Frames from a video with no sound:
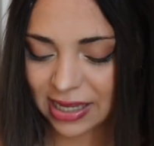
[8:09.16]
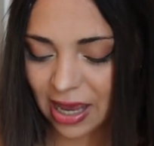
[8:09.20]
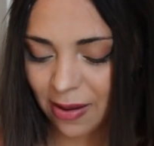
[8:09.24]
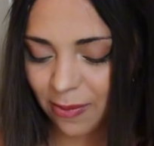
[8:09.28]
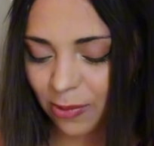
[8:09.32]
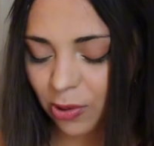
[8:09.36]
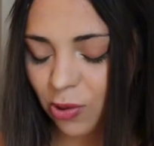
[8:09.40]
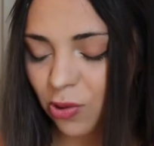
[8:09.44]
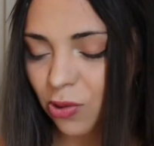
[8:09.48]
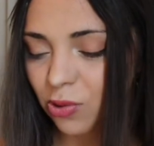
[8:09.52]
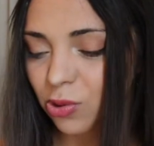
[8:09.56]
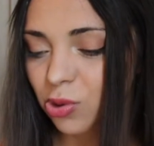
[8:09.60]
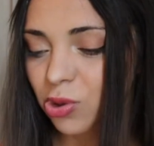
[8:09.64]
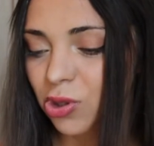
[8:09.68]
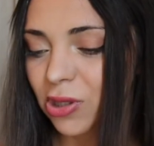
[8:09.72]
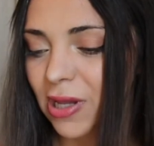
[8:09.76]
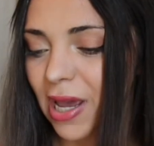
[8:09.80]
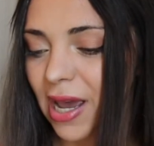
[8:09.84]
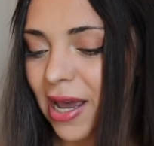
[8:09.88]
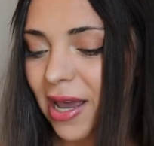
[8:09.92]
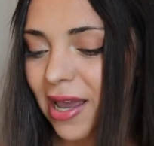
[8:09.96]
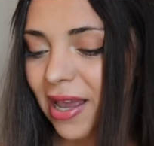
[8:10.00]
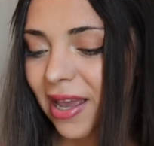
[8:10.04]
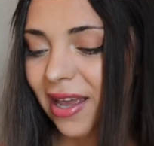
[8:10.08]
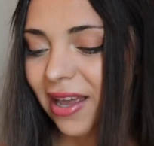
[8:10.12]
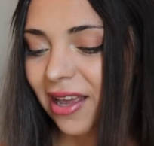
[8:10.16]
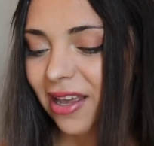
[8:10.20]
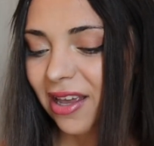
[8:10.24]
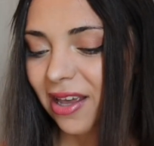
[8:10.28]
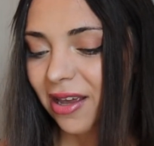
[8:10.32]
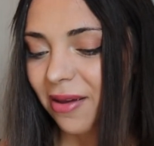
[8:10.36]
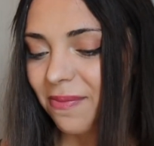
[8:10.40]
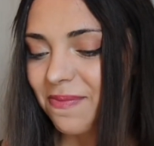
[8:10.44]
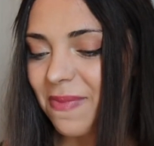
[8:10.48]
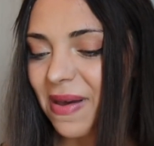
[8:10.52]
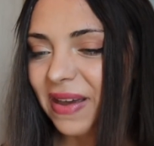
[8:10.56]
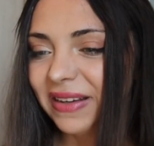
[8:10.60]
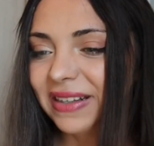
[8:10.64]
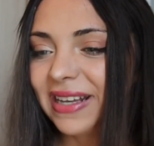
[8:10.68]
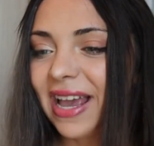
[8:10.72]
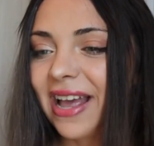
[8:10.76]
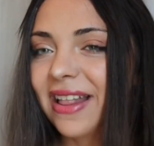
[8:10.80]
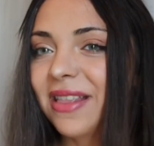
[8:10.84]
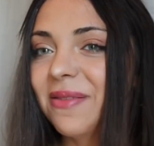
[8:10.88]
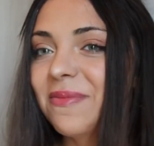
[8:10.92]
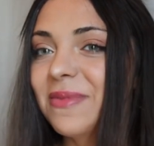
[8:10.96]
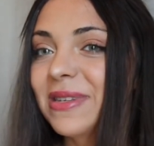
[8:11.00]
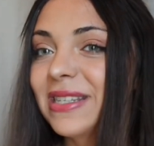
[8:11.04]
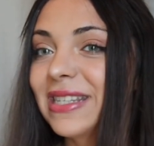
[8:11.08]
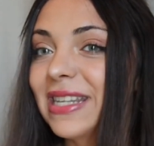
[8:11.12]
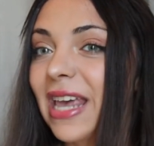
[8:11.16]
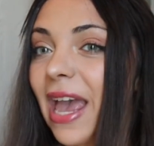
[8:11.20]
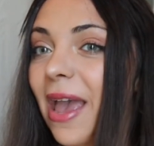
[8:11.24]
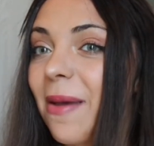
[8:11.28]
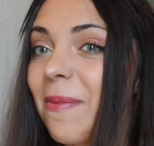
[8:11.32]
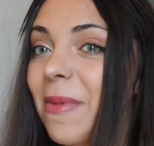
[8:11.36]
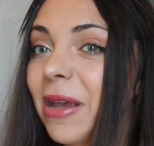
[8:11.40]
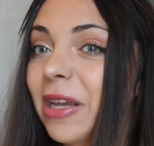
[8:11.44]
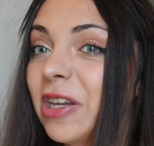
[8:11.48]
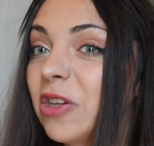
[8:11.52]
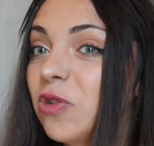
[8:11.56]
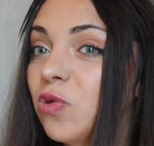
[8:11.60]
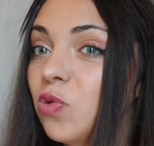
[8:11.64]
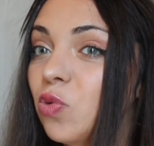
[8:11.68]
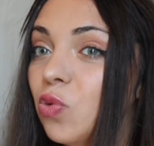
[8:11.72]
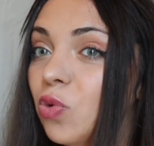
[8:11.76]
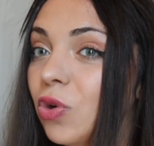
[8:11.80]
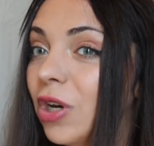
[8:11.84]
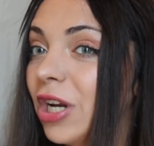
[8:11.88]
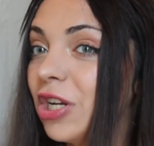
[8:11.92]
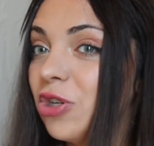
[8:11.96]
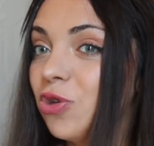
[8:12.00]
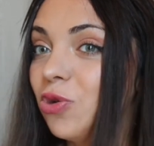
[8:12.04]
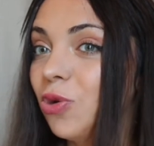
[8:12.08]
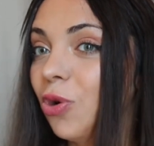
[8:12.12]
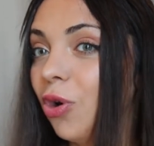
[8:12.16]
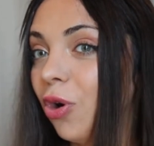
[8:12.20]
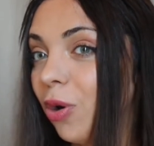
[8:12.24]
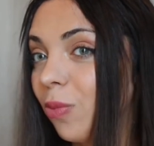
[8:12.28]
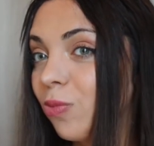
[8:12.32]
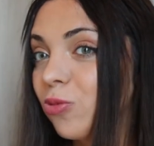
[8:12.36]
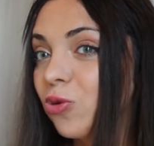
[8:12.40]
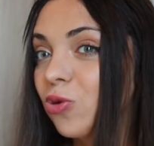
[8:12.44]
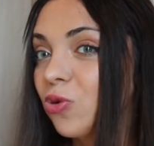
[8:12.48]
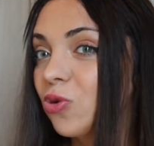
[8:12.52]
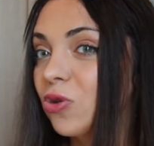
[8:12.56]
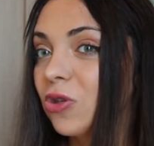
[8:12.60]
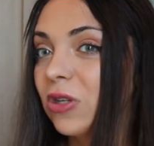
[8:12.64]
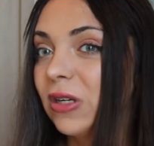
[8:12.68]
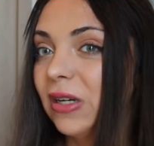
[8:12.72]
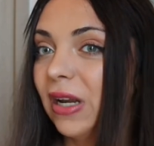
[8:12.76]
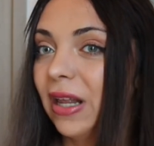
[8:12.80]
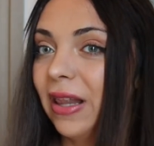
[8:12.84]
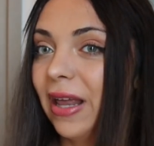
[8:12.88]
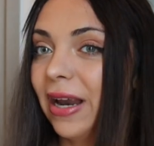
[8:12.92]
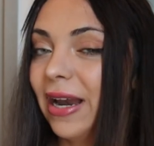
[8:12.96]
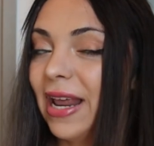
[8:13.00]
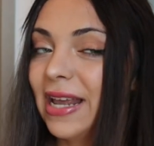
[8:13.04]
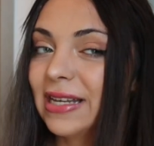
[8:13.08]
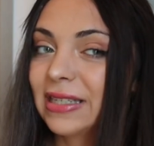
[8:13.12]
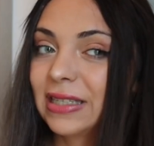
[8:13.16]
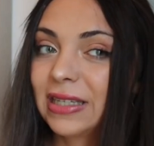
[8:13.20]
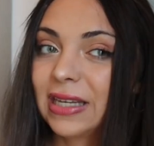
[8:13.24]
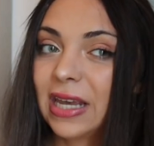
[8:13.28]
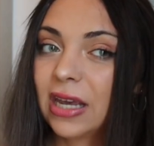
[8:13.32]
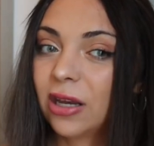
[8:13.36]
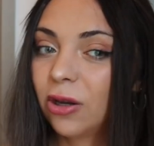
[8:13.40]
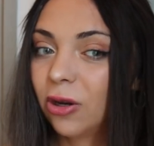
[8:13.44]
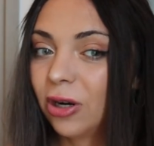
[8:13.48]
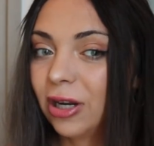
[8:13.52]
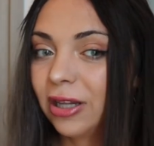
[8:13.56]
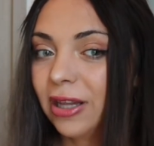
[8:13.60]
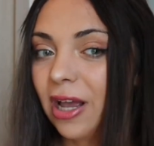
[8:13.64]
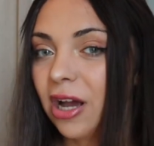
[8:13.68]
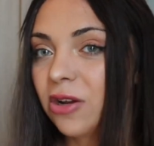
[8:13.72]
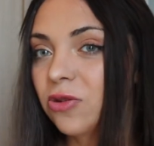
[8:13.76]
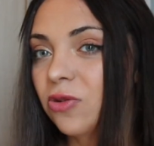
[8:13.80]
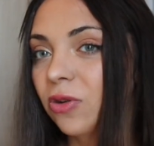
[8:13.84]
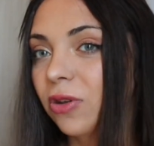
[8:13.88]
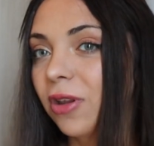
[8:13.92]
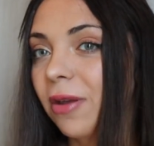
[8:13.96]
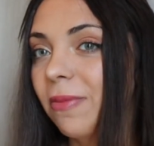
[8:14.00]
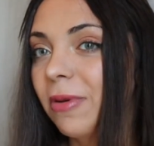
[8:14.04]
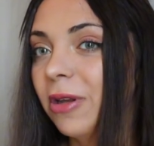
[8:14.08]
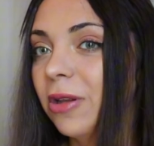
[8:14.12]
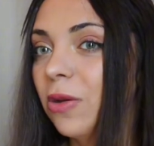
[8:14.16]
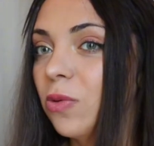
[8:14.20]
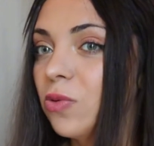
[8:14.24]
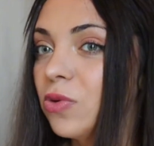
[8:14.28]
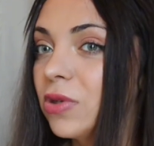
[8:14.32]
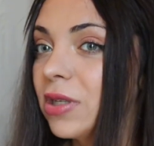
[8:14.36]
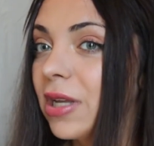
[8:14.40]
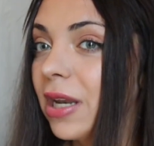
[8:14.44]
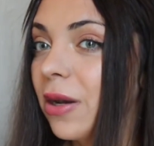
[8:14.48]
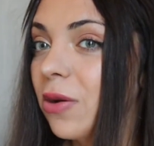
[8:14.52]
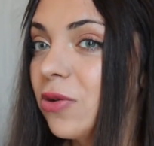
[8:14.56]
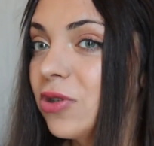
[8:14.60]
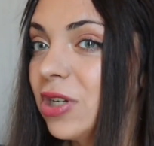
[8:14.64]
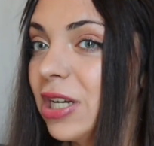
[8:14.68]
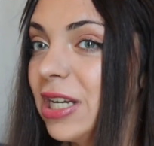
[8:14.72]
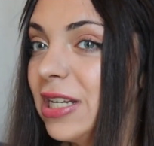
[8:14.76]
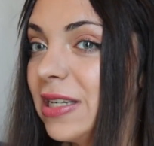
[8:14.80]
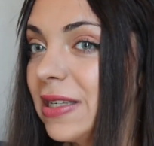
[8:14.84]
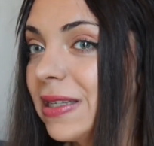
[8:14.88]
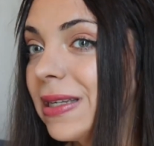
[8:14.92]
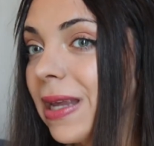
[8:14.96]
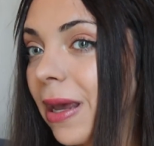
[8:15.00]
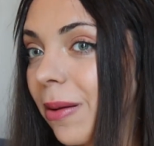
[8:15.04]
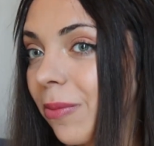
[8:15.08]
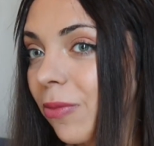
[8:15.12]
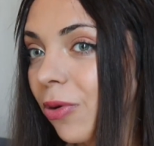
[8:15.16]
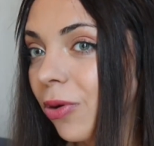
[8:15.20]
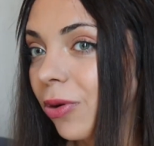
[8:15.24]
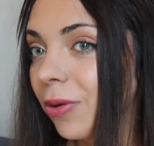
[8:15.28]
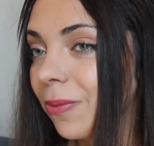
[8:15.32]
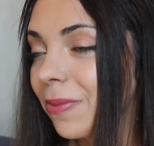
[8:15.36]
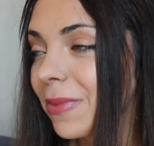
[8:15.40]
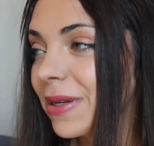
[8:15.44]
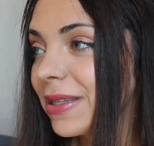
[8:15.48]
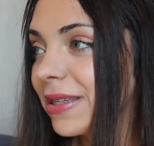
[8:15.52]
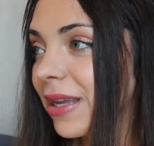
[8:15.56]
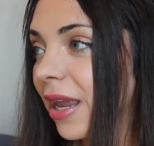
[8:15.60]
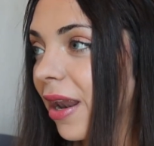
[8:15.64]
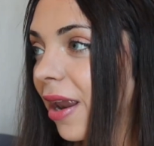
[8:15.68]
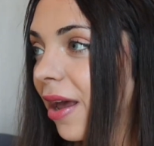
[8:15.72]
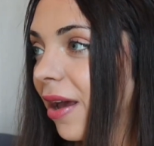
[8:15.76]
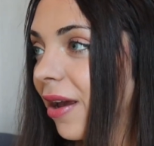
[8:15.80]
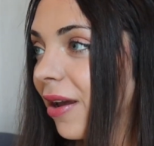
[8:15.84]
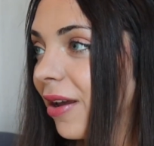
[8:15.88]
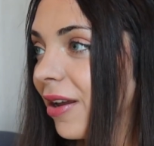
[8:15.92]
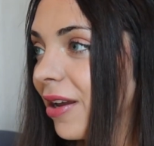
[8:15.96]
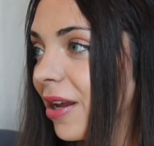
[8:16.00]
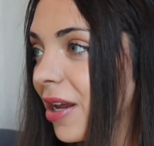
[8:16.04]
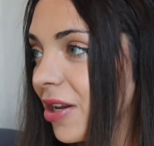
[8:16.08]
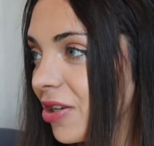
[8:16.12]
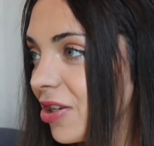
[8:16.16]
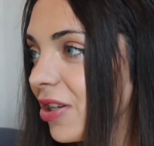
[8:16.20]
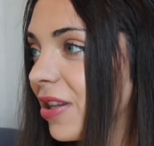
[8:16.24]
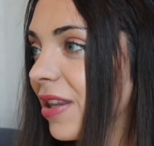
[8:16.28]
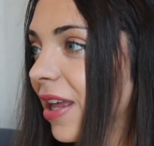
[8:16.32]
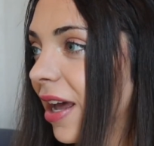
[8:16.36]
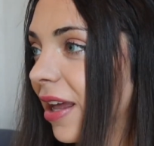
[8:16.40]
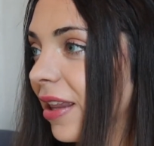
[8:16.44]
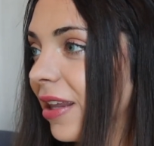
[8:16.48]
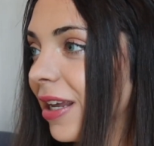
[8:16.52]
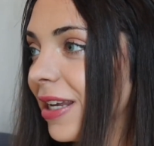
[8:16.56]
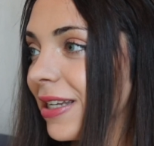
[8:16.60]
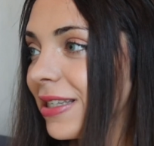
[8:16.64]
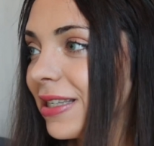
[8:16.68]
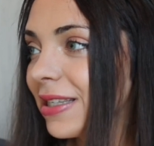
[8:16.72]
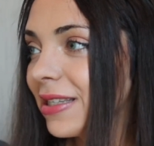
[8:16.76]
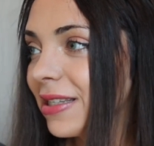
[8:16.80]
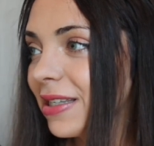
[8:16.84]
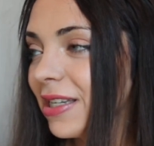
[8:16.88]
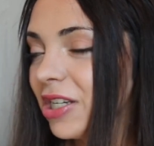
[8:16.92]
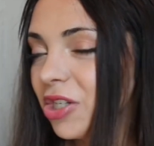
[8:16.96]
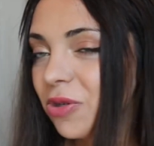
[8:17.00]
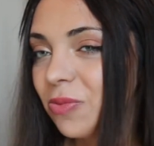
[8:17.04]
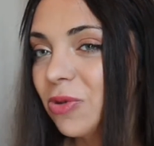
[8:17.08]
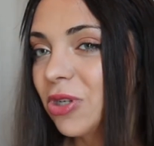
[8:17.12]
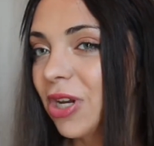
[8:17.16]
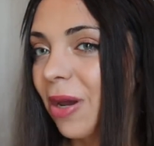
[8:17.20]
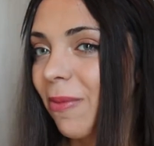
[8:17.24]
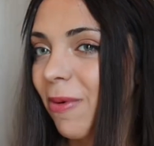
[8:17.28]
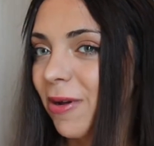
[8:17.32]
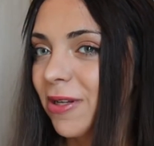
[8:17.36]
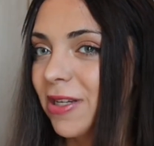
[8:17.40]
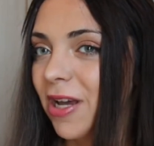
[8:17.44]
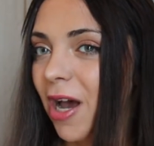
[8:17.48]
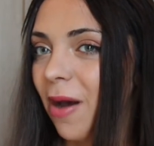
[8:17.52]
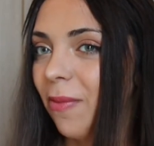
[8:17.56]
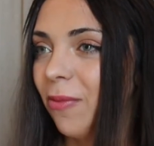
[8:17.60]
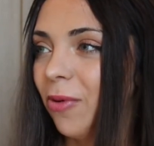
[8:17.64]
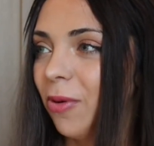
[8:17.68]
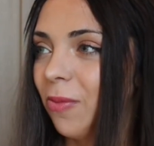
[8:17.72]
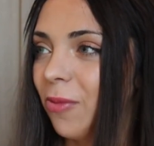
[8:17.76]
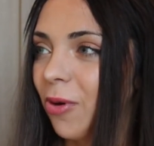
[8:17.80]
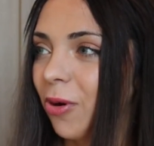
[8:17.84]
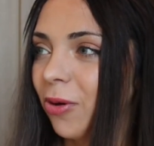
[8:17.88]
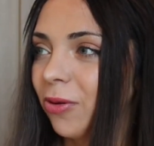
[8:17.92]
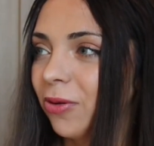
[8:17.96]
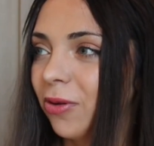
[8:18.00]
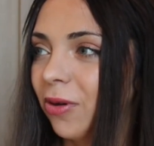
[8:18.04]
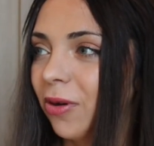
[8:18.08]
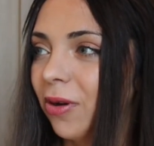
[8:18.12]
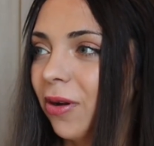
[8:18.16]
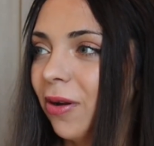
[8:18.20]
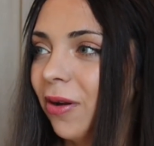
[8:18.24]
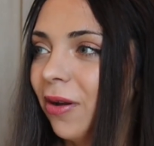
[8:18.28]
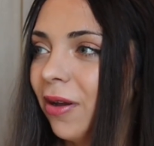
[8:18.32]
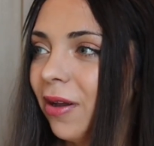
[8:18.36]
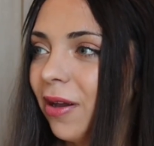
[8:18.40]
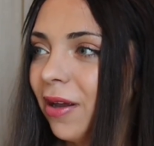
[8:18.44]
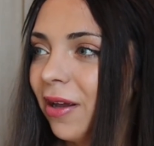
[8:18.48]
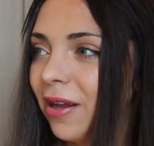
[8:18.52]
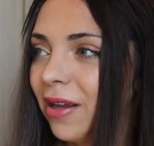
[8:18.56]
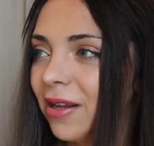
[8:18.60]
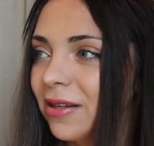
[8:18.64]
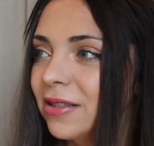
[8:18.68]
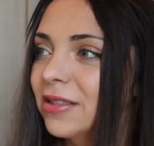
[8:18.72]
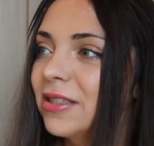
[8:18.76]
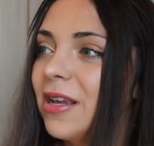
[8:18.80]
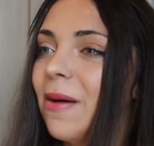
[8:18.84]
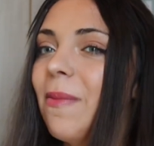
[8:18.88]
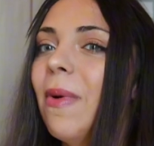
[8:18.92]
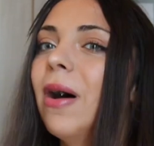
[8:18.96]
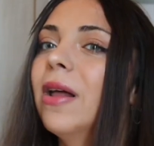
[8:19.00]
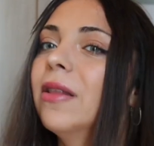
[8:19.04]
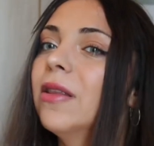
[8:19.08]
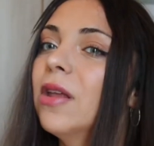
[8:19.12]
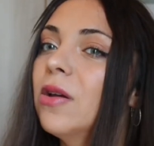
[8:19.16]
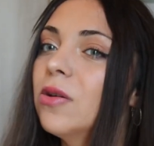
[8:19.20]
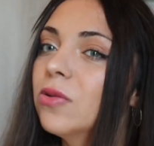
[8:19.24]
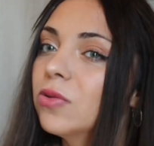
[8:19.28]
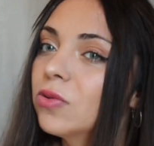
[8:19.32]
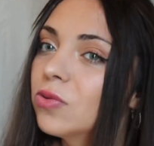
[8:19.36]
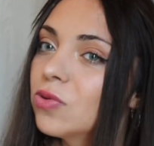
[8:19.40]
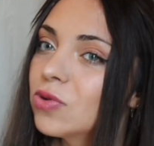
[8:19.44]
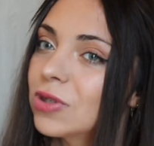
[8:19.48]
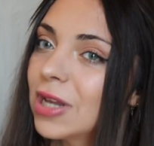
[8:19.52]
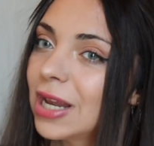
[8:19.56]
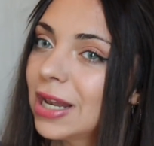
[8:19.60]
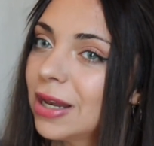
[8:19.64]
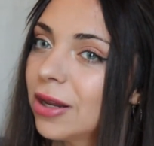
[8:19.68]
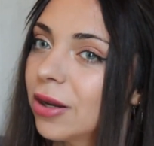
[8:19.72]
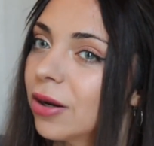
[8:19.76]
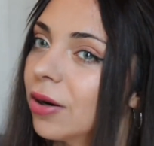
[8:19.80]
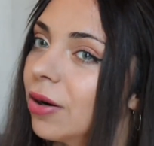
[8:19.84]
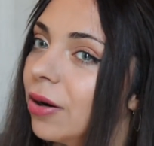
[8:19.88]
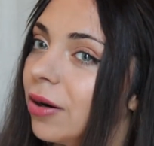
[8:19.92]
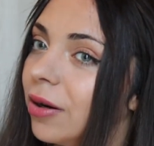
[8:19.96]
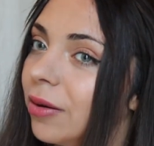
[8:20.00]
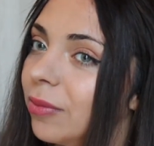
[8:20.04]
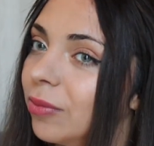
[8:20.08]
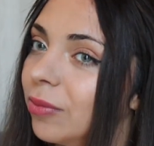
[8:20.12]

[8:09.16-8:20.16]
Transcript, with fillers: sevme konusunda ben kendimi sevmek için uğraşıyorum şu sıralar. Eskiye göre daha çok tabii ki de 3 sene önce hiç sevmiyordum mesela. Cidden. Hiçbir şeyime tamirim yoktu. Zamanla düzeliyor